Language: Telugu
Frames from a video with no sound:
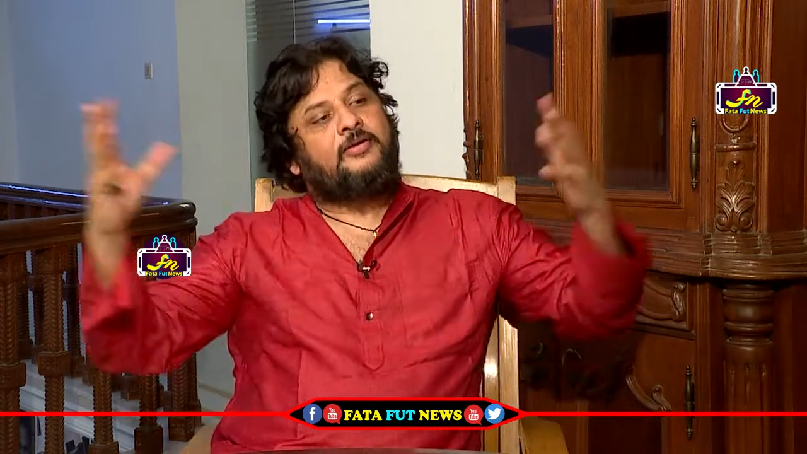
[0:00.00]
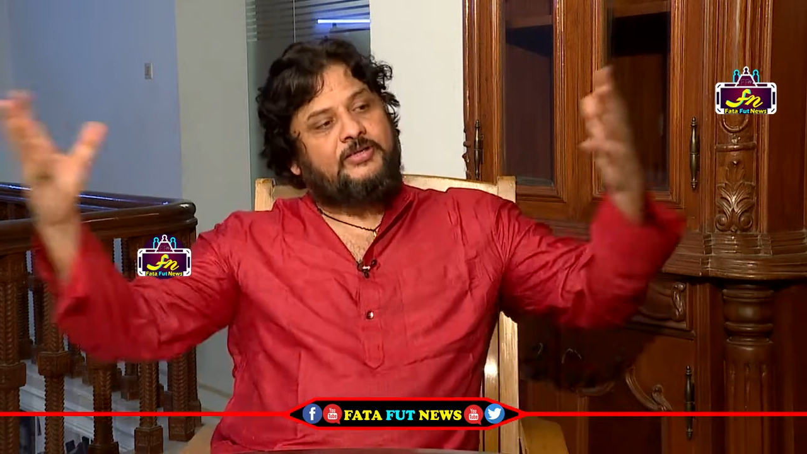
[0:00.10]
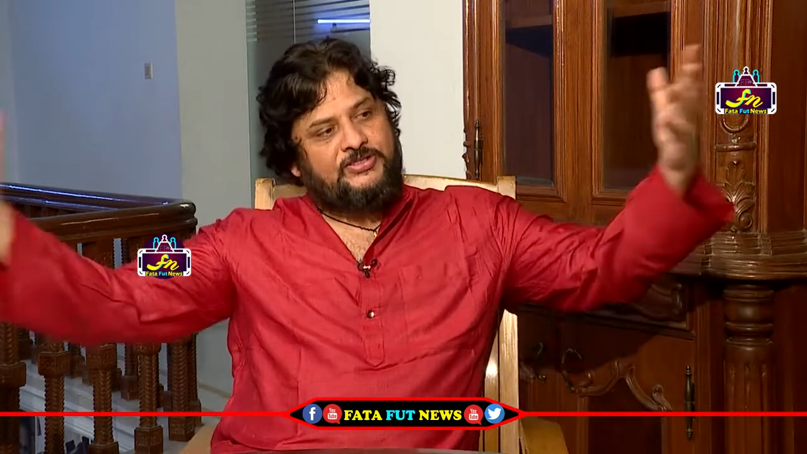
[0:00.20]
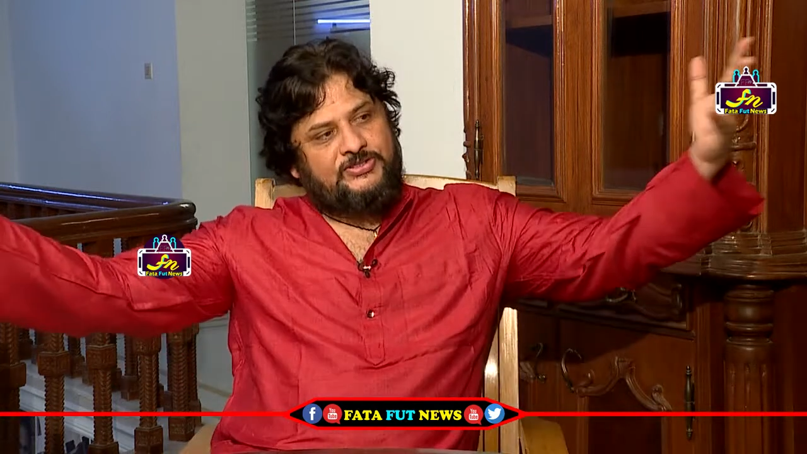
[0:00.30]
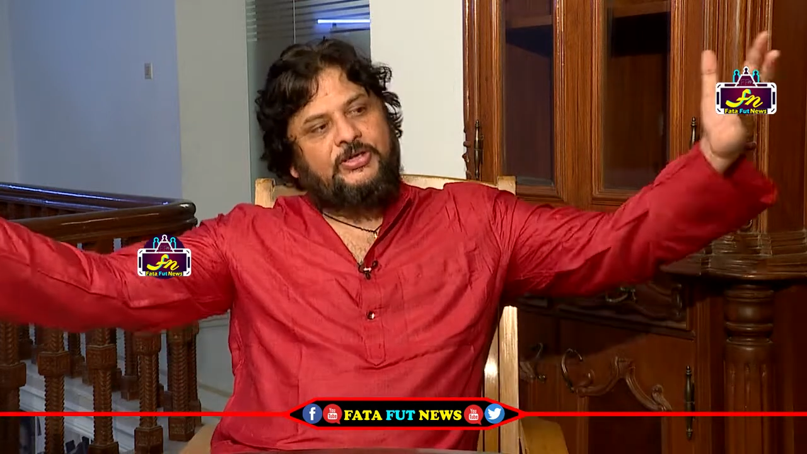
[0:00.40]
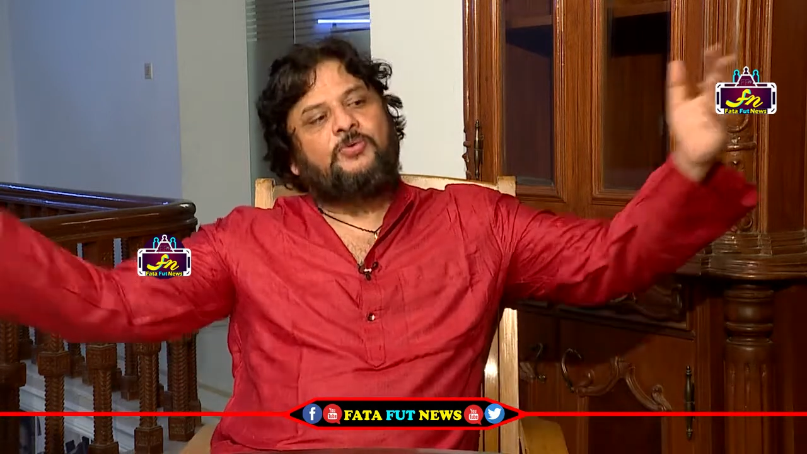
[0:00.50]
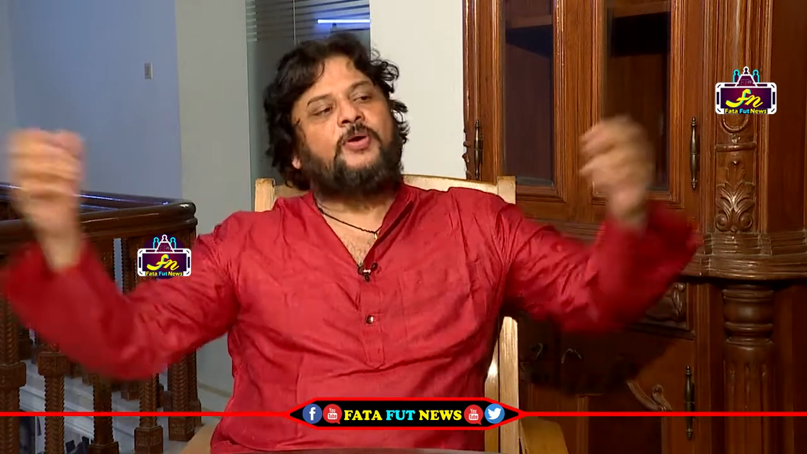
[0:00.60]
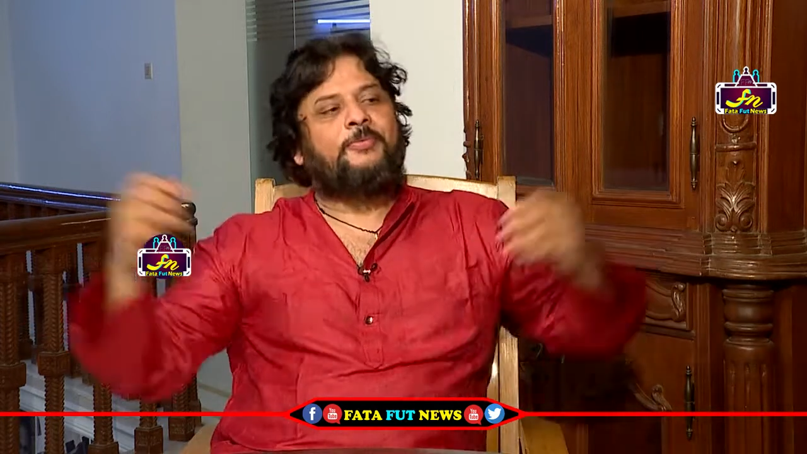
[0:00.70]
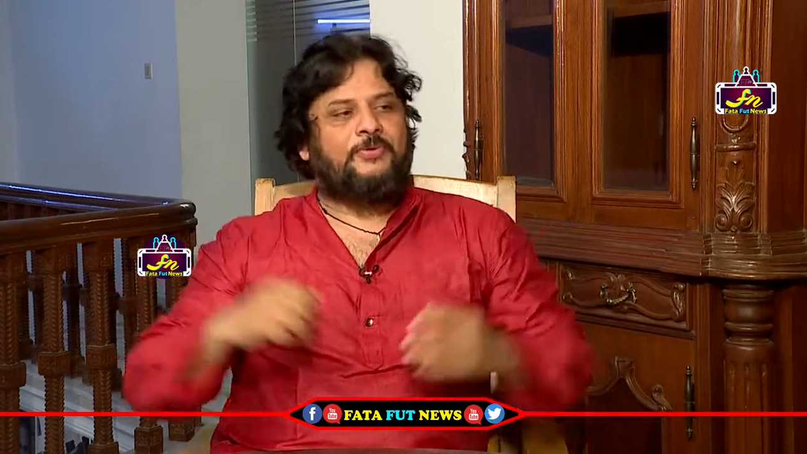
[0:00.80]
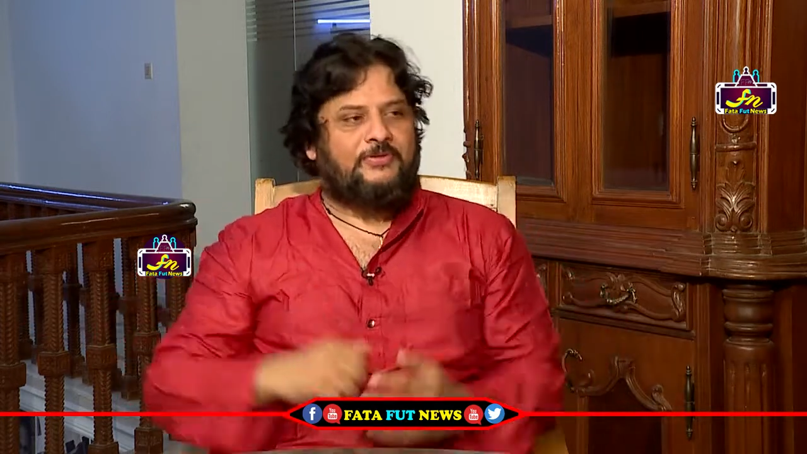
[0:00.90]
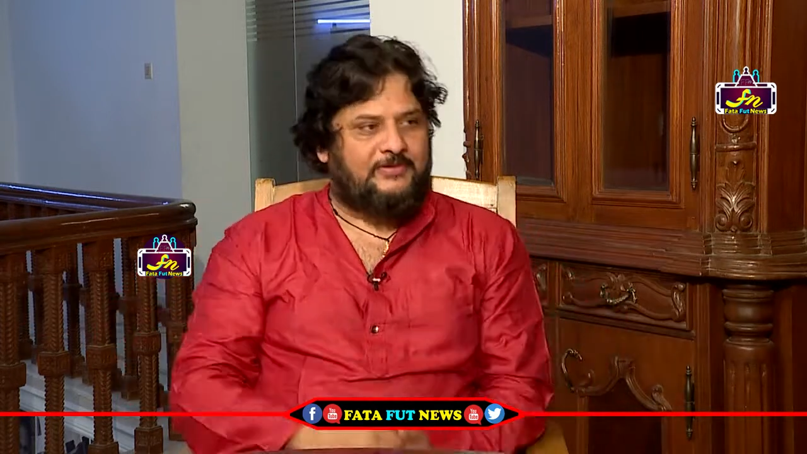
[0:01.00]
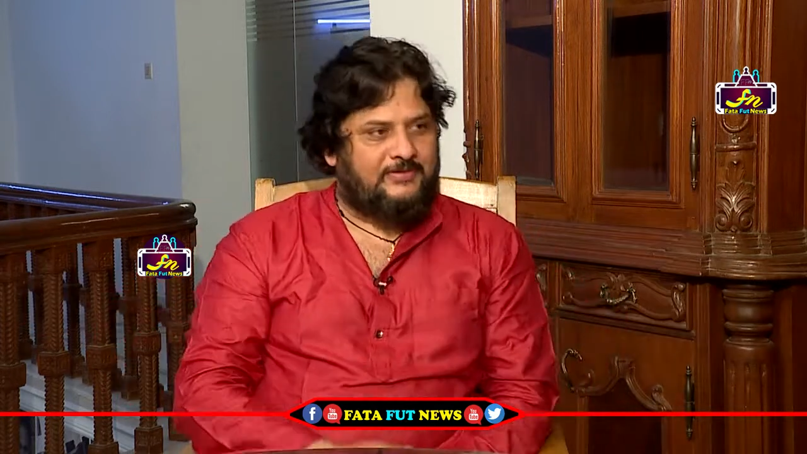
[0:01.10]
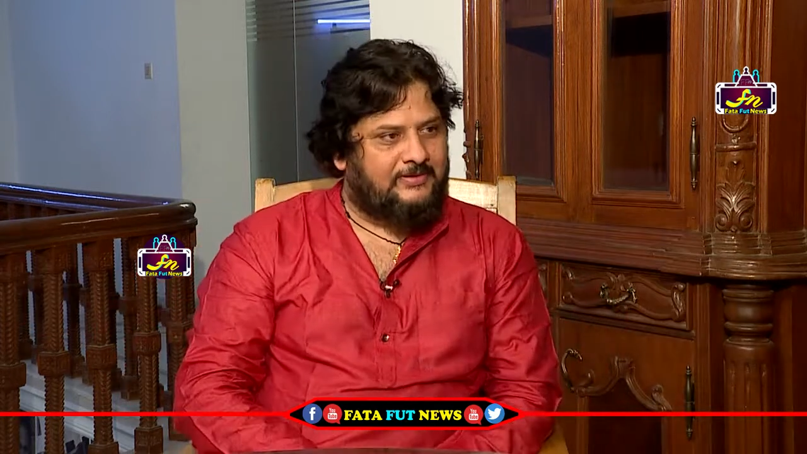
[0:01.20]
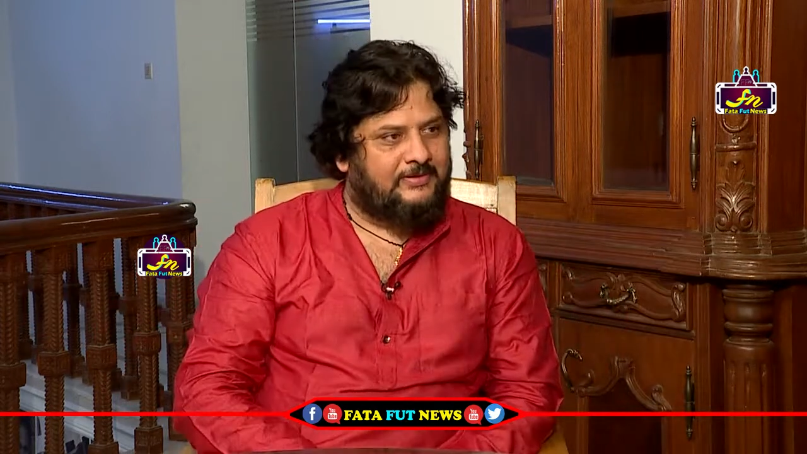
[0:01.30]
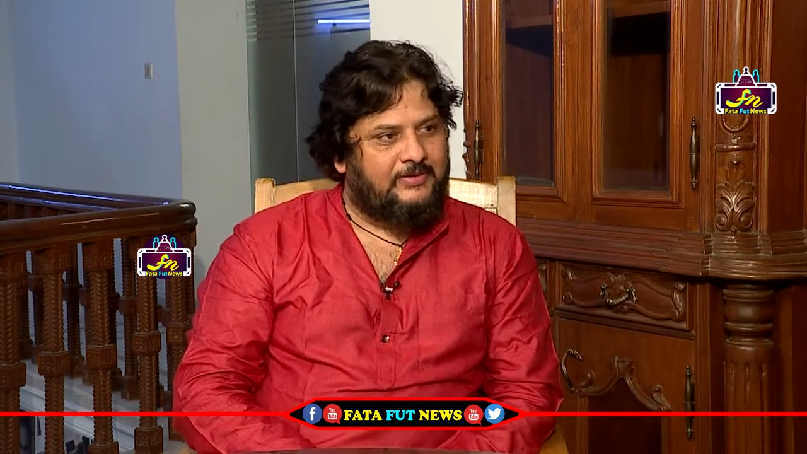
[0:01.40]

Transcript: రీచ్ ఎక్కువ అయిపోయిందండి